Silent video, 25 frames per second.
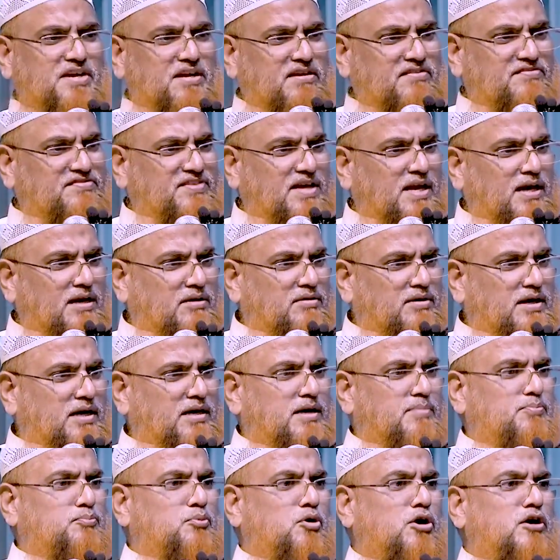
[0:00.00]
সাইকেল চালানোর
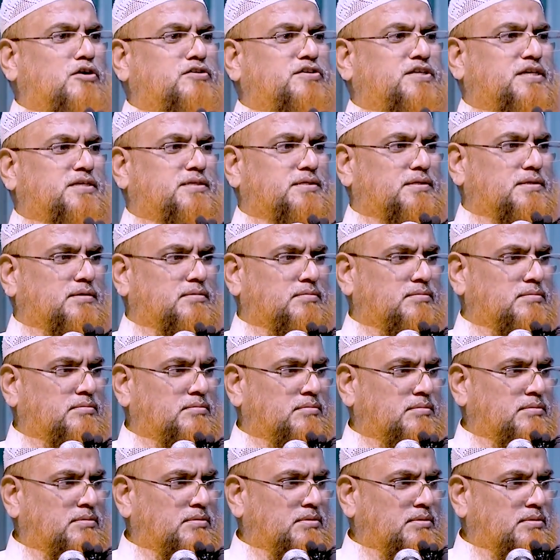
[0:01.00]
একটা বয়স আছে
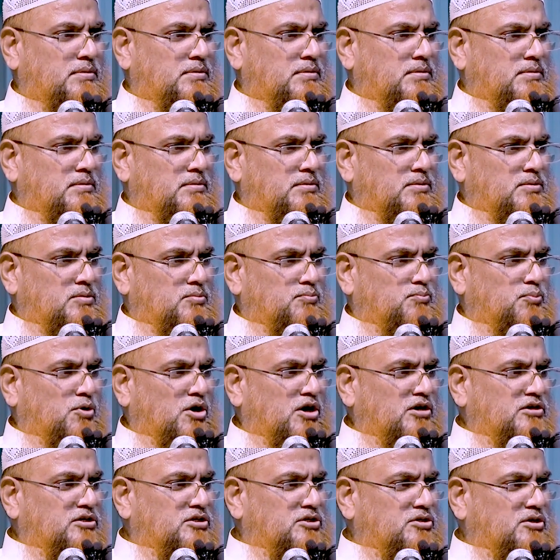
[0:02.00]

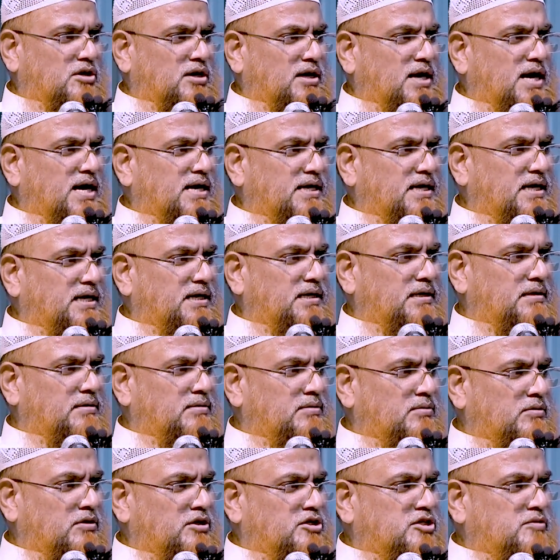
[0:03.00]
বয়স হওয়ার আগেই
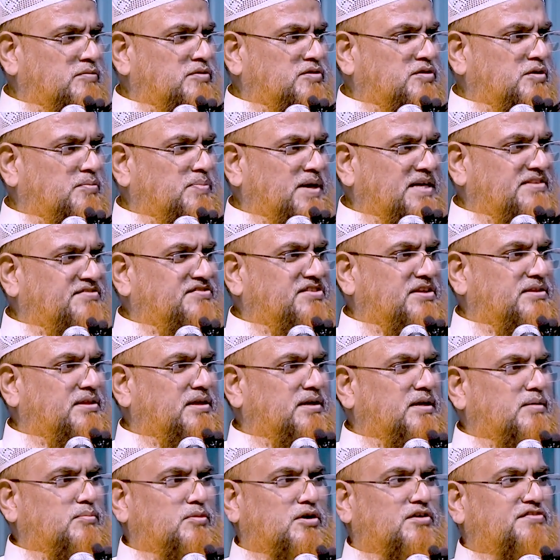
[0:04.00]
ওই সমস্ত
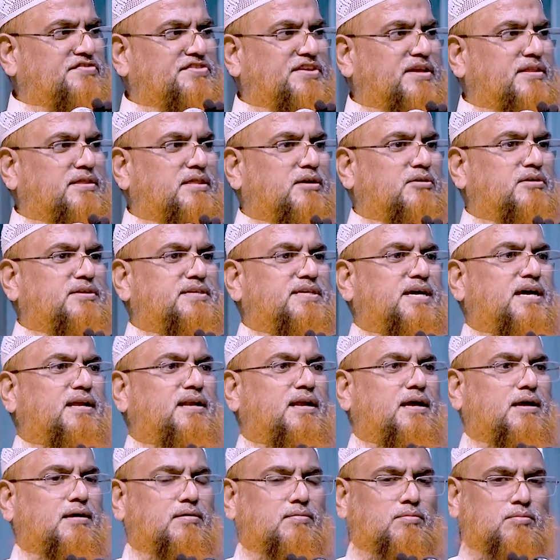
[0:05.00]
বাচ্চাদেরকে মোটর সাইকেল দেওয়া যায়
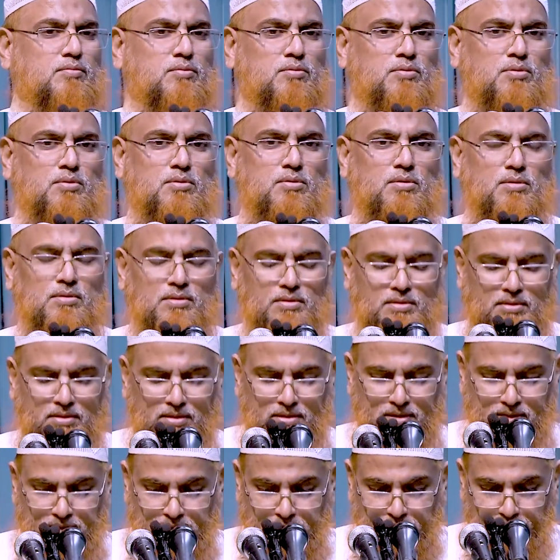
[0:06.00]
না
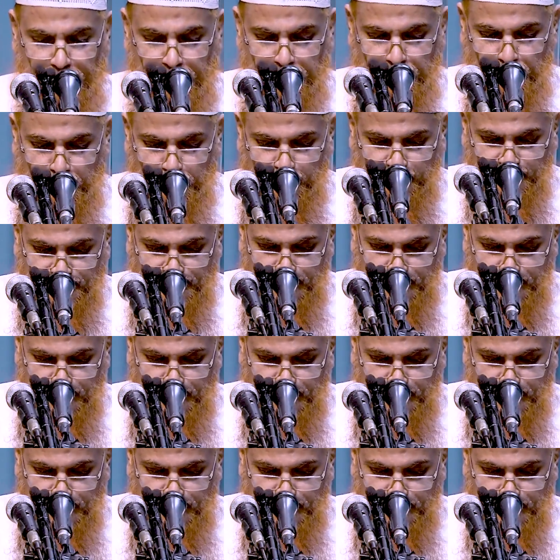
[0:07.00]
এবার মোটর